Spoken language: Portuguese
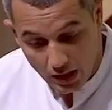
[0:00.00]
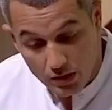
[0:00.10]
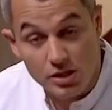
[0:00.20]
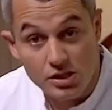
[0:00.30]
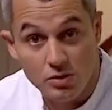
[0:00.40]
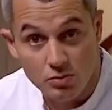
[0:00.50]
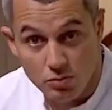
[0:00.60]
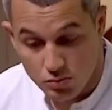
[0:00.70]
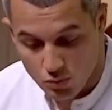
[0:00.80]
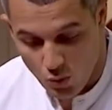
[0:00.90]
quero deixar
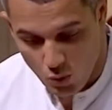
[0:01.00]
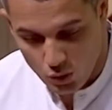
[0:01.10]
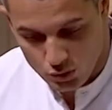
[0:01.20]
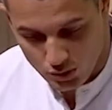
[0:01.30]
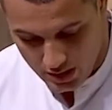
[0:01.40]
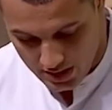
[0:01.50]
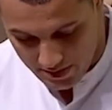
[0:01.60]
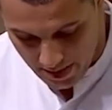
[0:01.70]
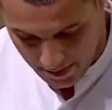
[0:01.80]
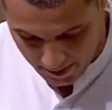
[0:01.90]
o gosto
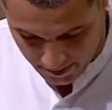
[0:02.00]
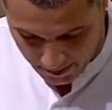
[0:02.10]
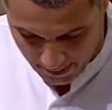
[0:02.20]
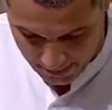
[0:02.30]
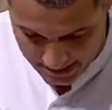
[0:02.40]
dele bem, bem